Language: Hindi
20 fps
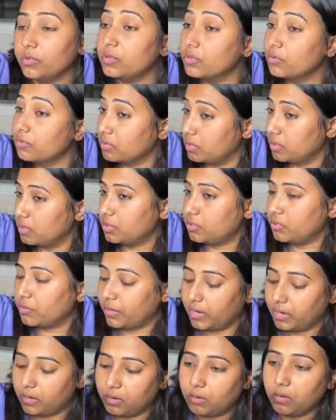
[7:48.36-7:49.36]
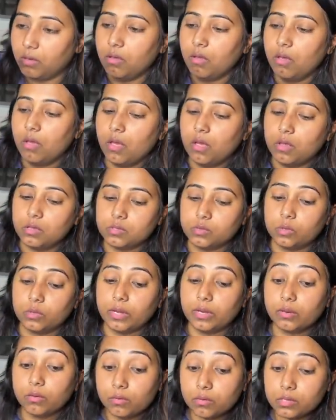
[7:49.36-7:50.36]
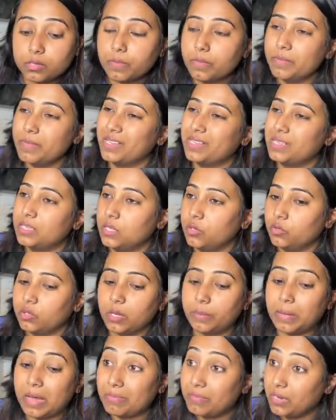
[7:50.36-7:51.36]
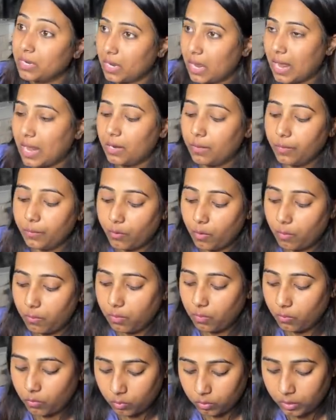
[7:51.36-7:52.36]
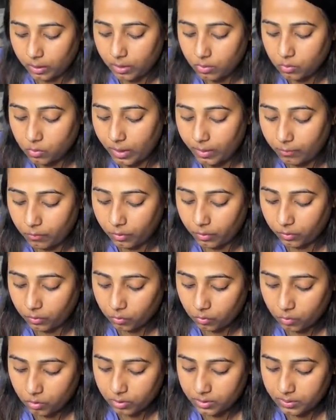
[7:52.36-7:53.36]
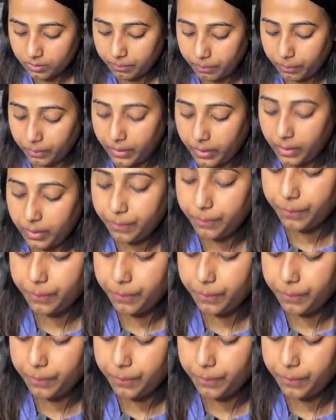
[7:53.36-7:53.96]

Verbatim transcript: टू यूज़ दिस स्ट्रेनर सो दैट यू नो इसमें मिक्स नहीं हो जाए बाद में निकालने में प्रॉब्लम होता है सो आई एम गोइंग टू सिंपली